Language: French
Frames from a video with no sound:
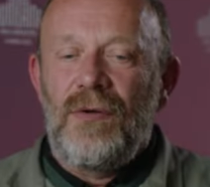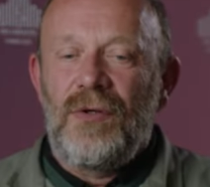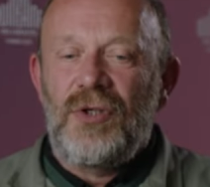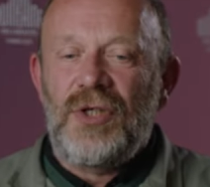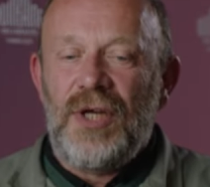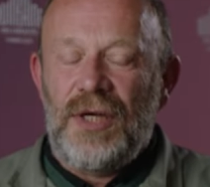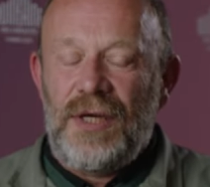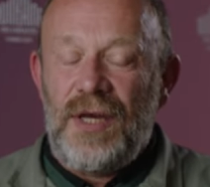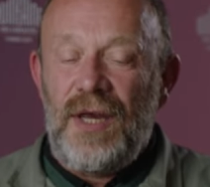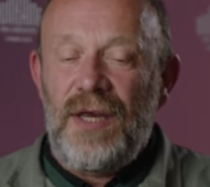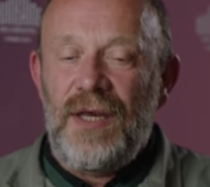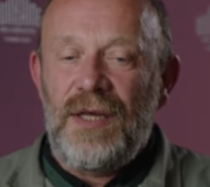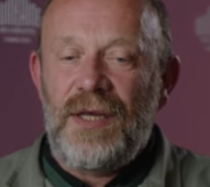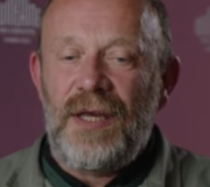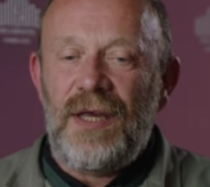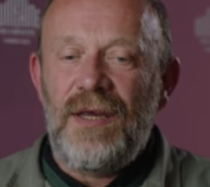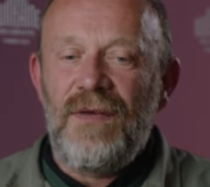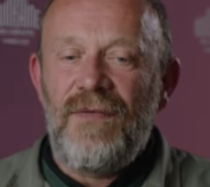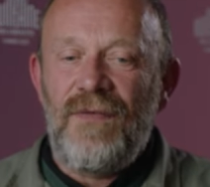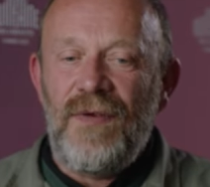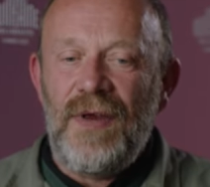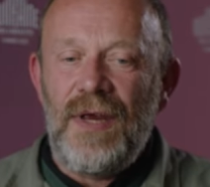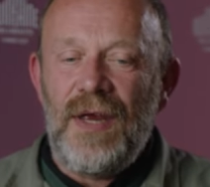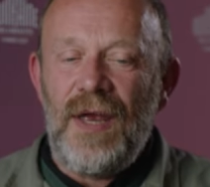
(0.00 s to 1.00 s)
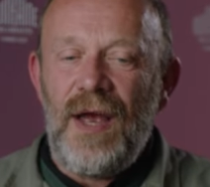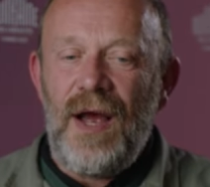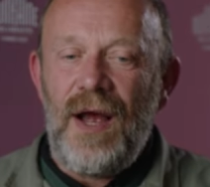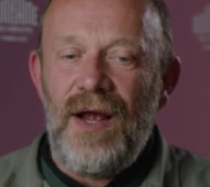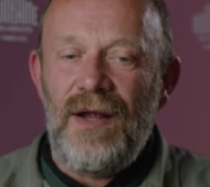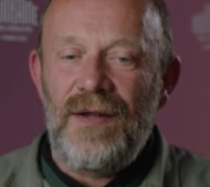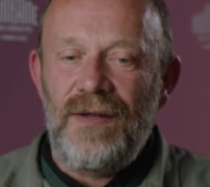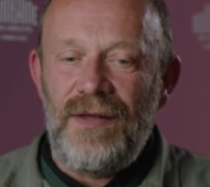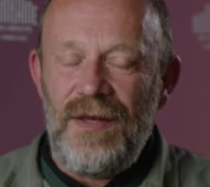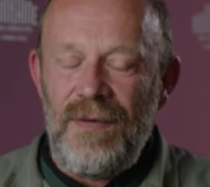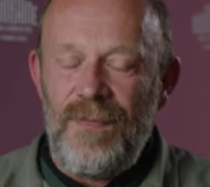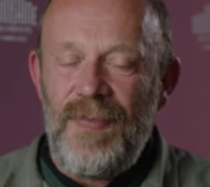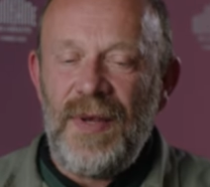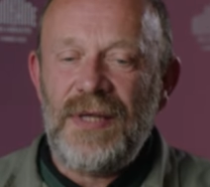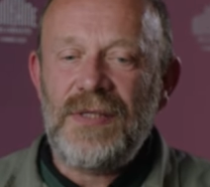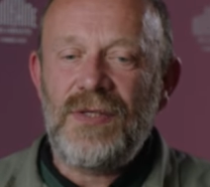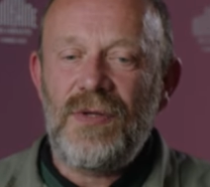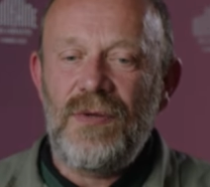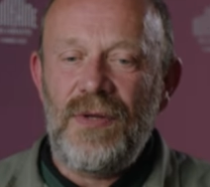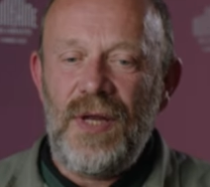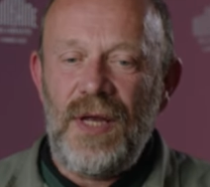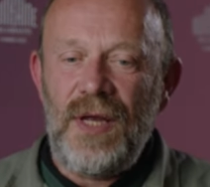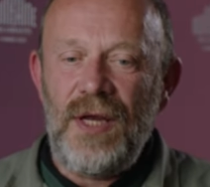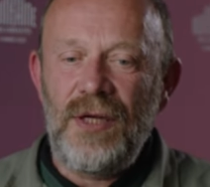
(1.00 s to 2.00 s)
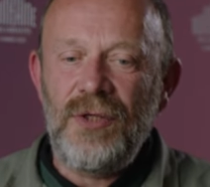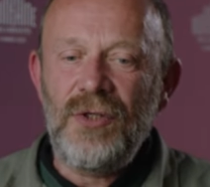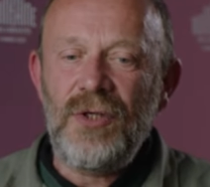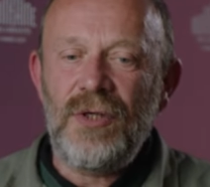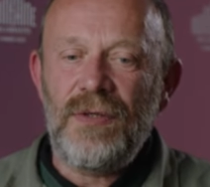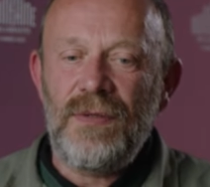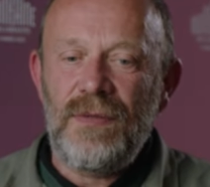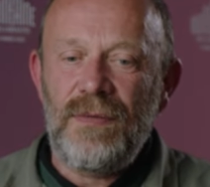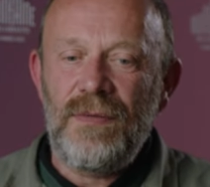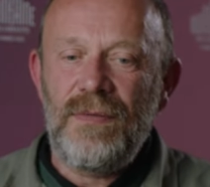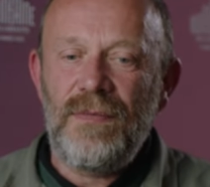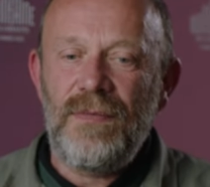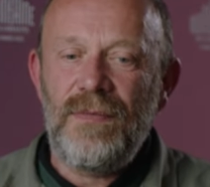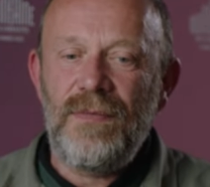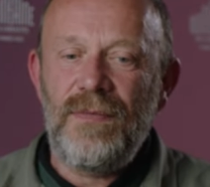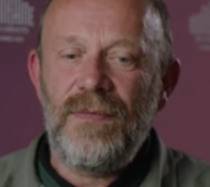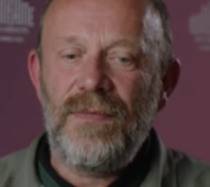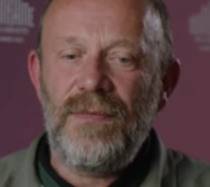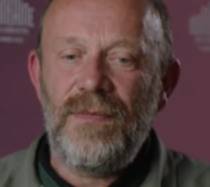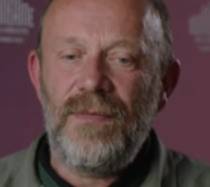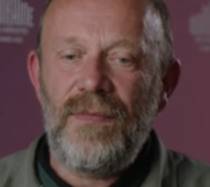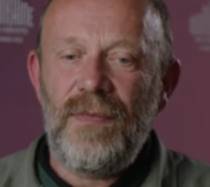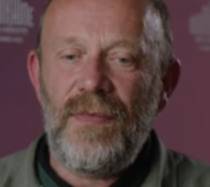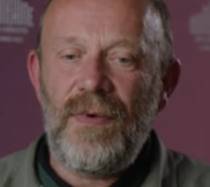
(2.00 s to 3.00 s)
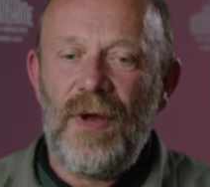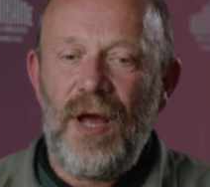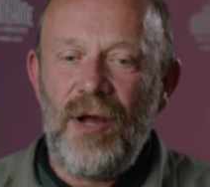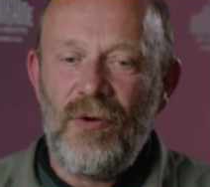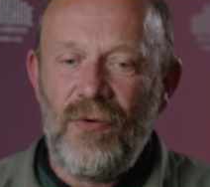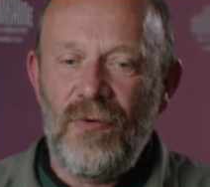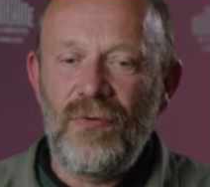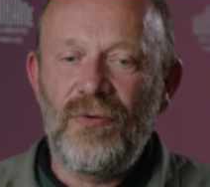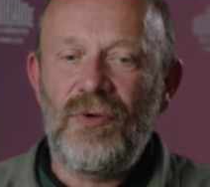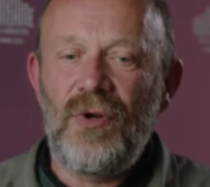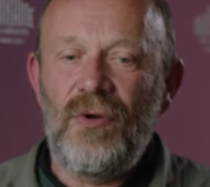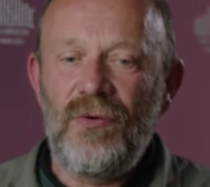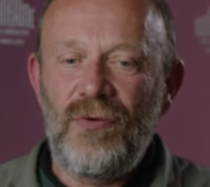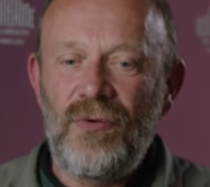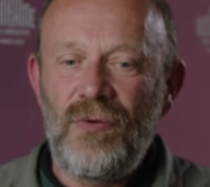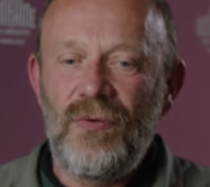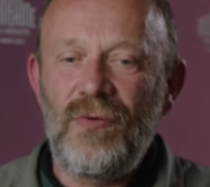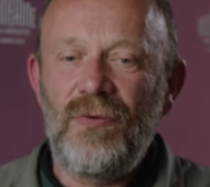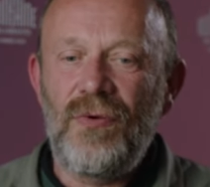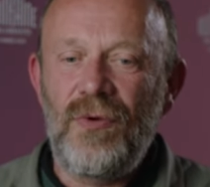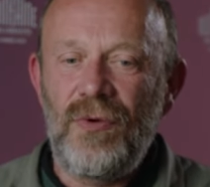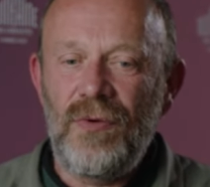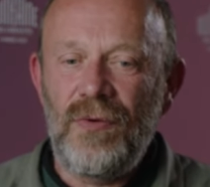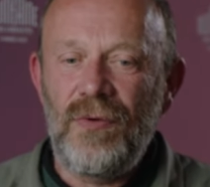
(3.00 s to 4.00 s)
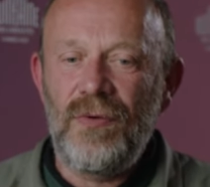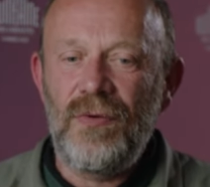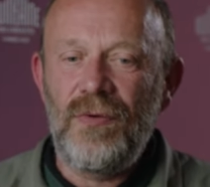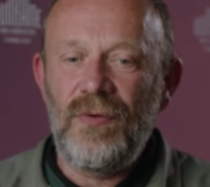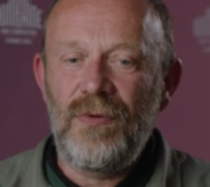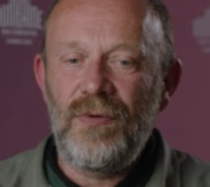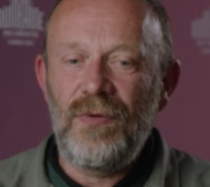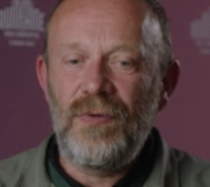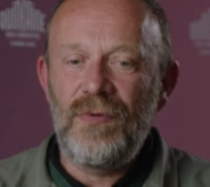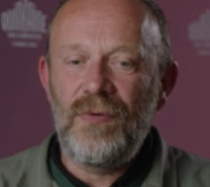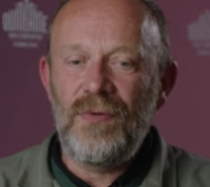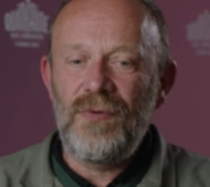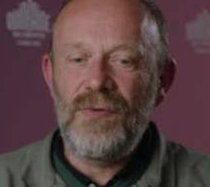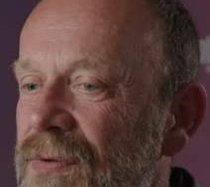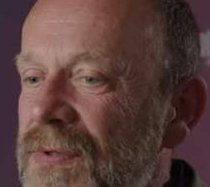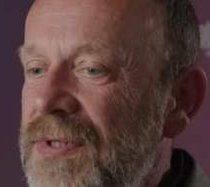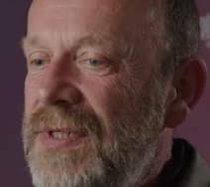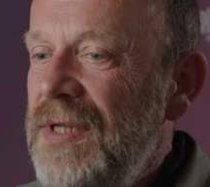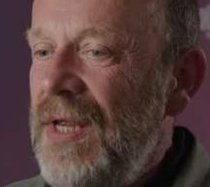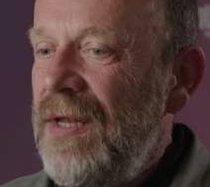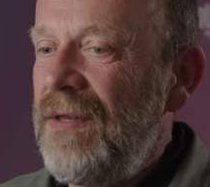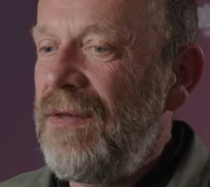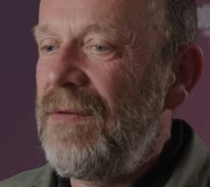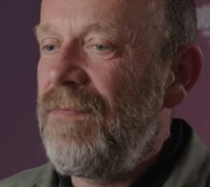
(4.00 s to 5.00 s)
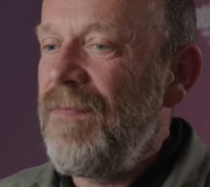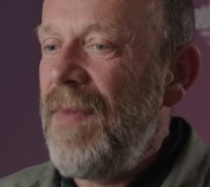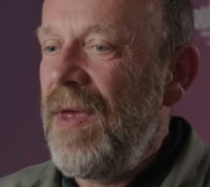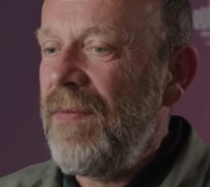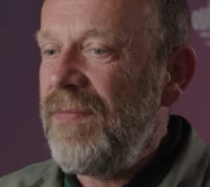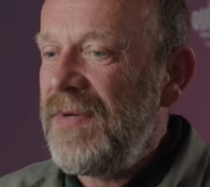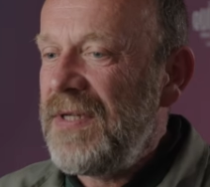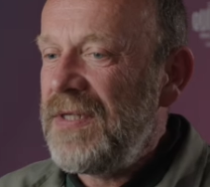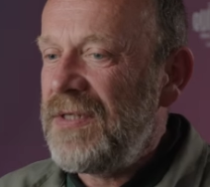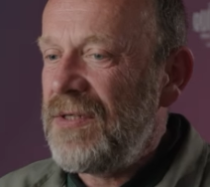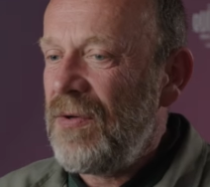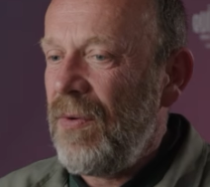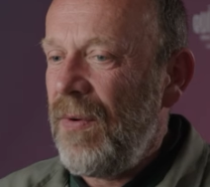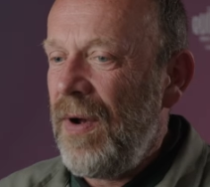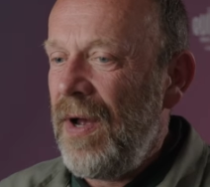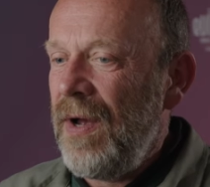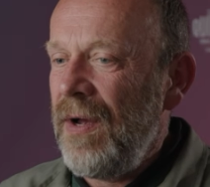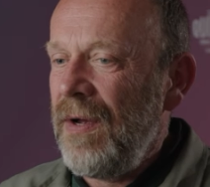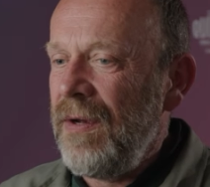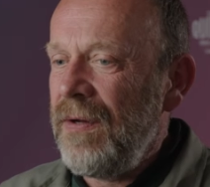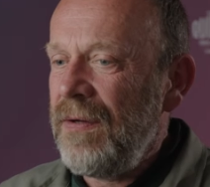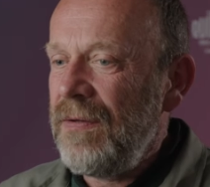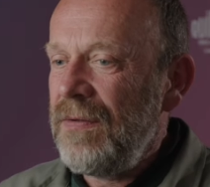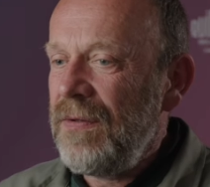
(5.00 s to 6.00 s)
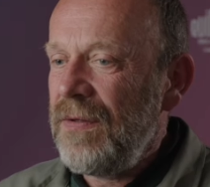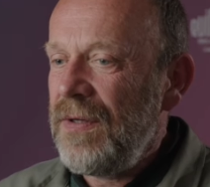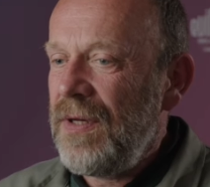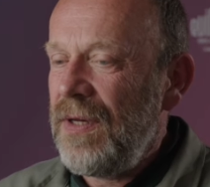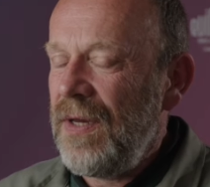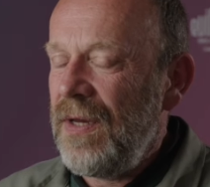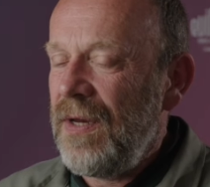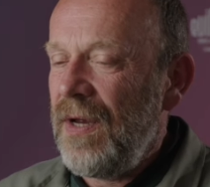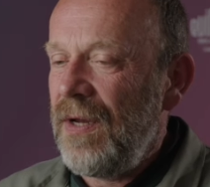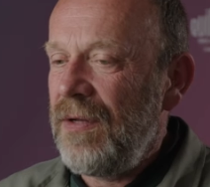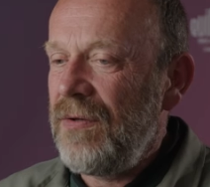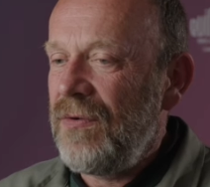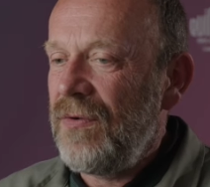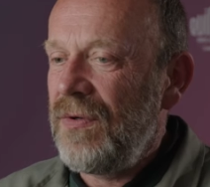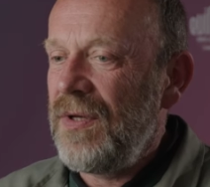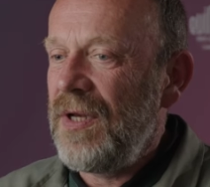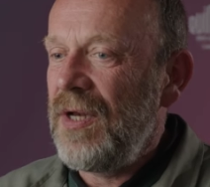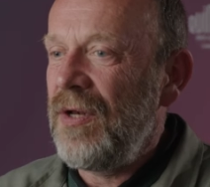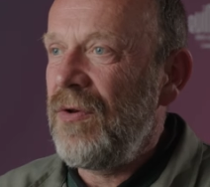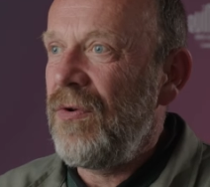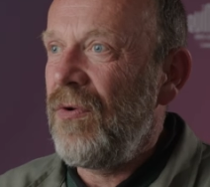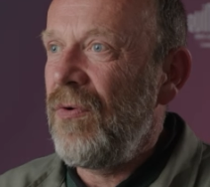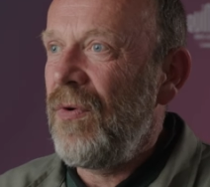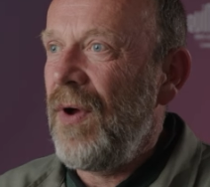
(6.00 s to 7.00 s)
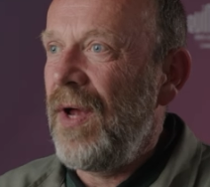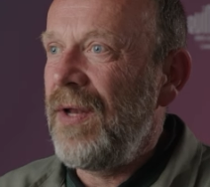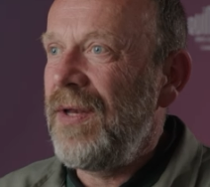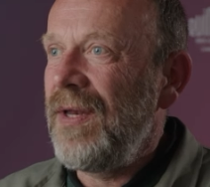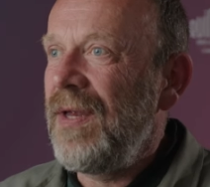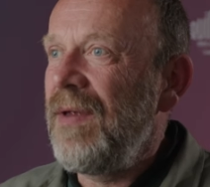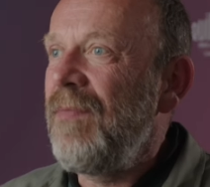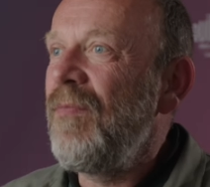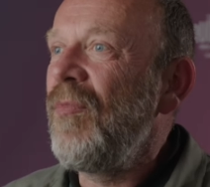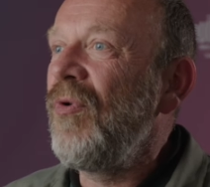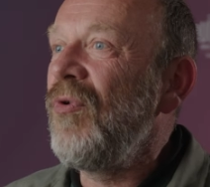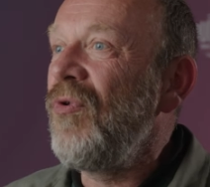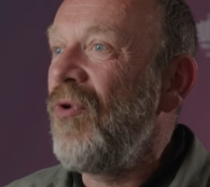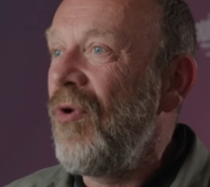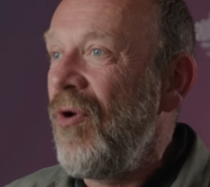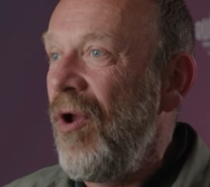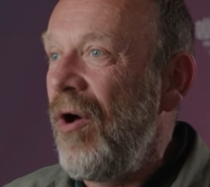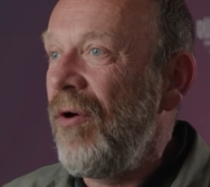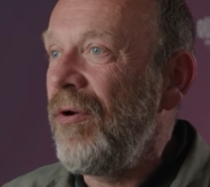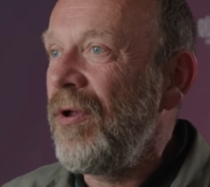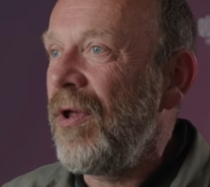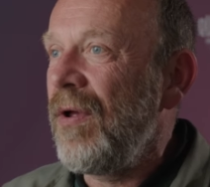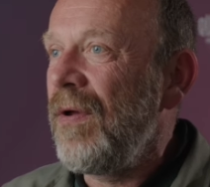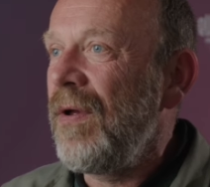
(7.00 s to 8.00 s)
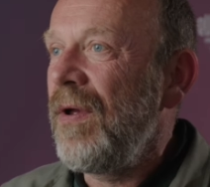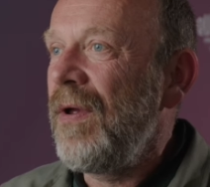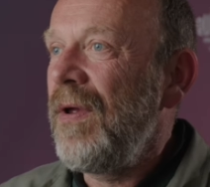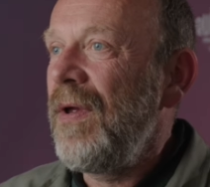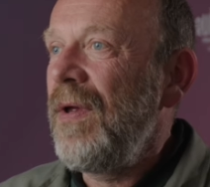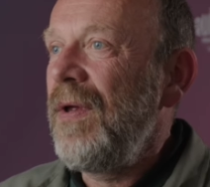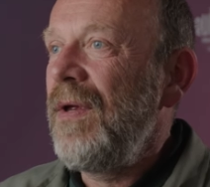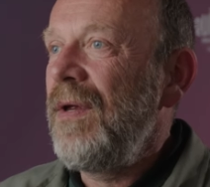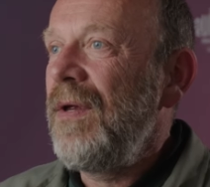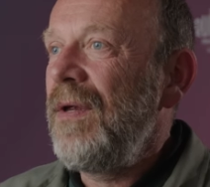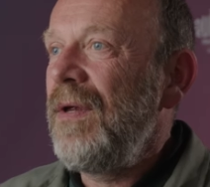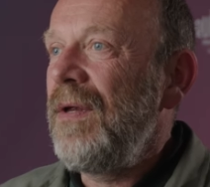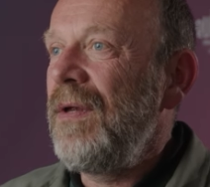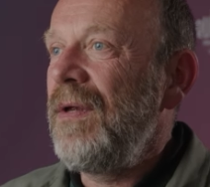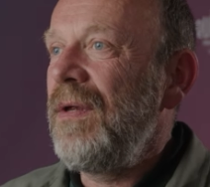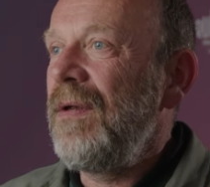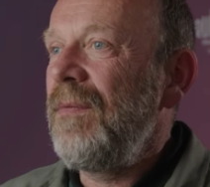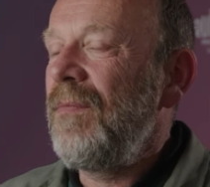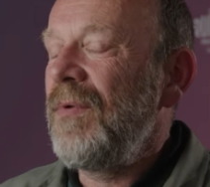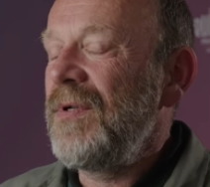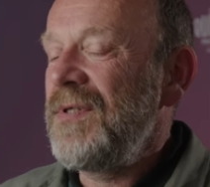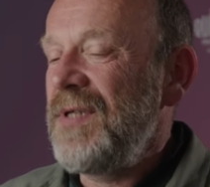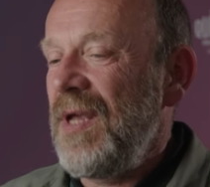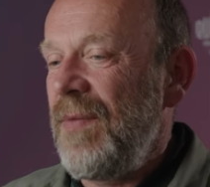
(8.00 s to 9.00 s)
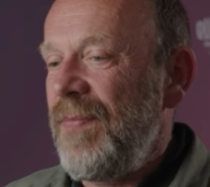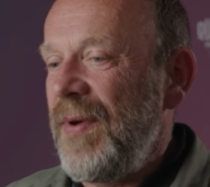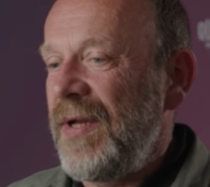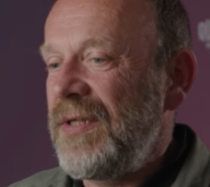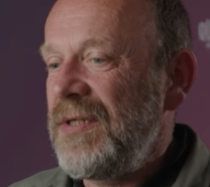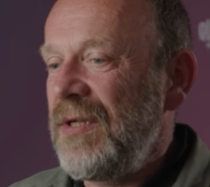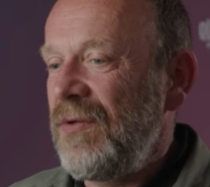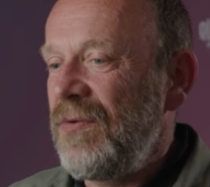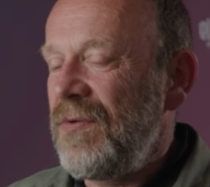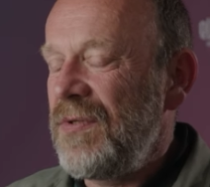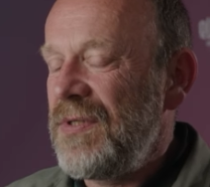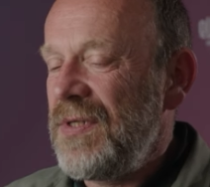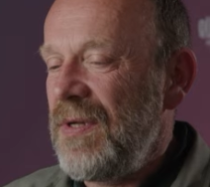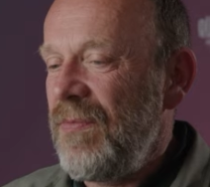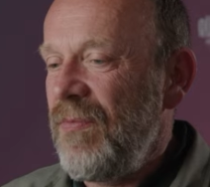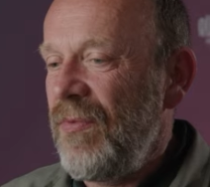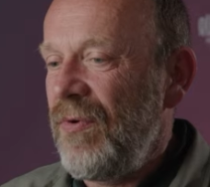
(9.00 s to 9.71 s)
chacun écrivait un des personnages, racontant donc euh, cette même histoire qui a donné lieu à des monologues. Et moi, c'est à partir de ces